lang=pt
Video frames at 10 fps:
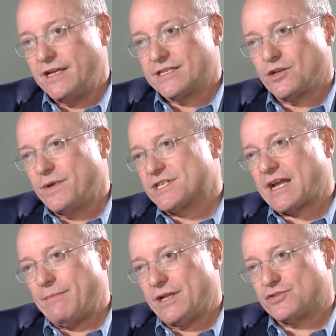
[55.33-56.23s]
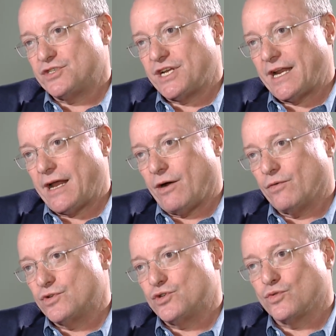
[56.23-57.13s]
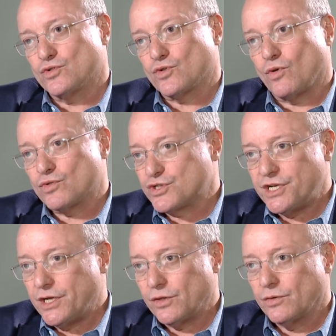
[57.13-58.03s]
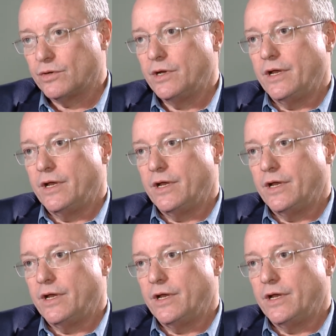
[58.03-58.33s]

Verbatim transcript: São medicamentos em geral de uso contínuo,